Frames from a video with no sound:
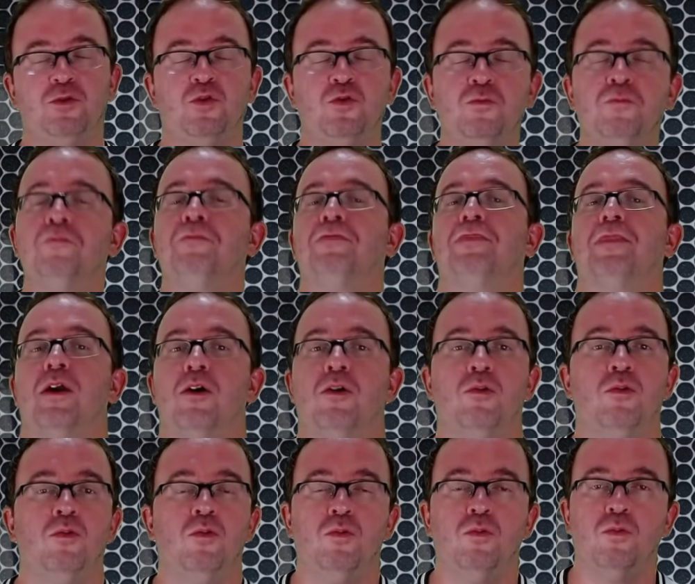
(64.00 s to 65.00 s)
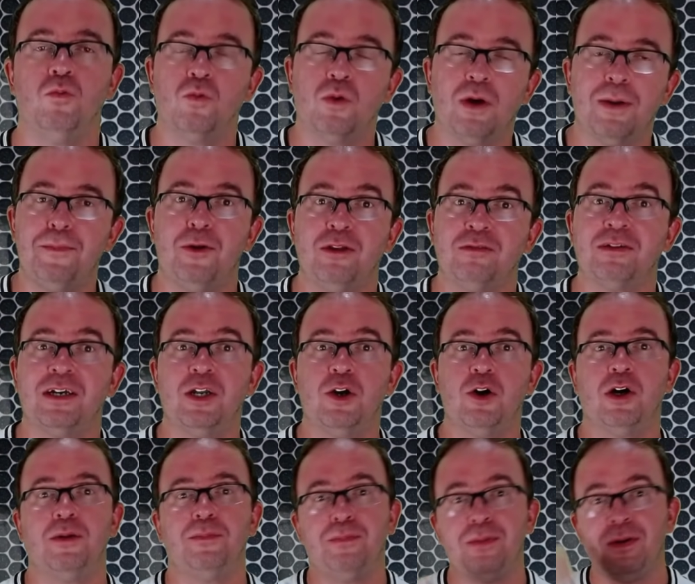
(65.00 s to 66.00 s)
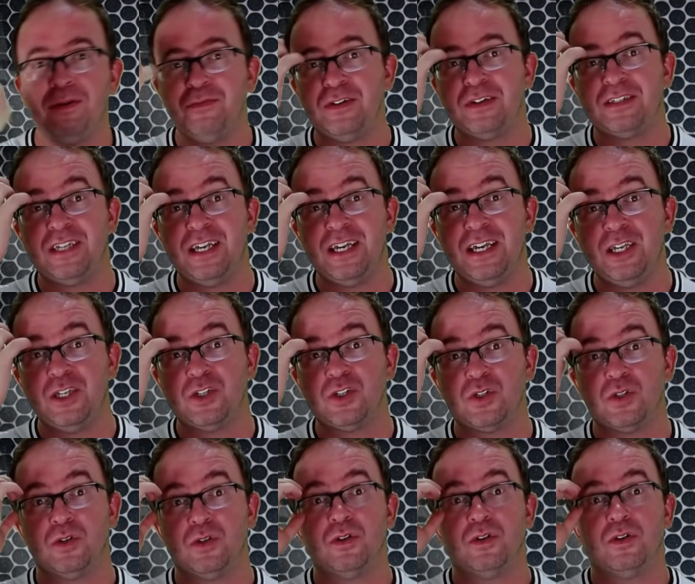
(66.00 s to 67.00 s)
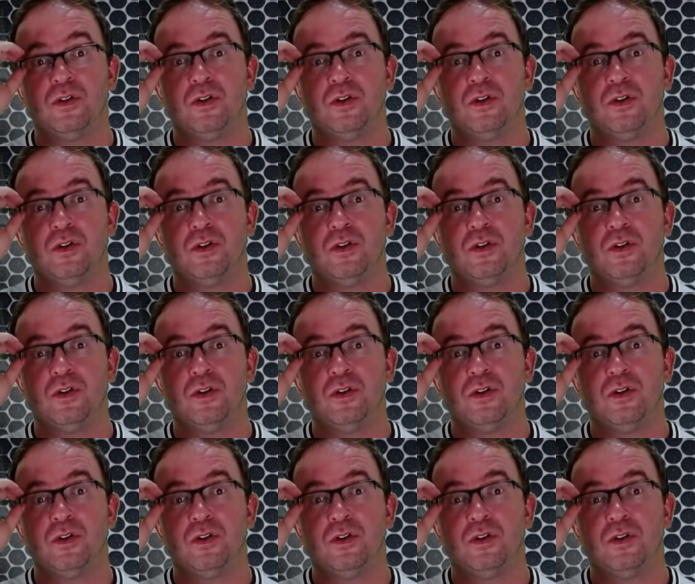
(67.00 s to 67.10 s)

um, um Campeonato Carioca para fazer isso.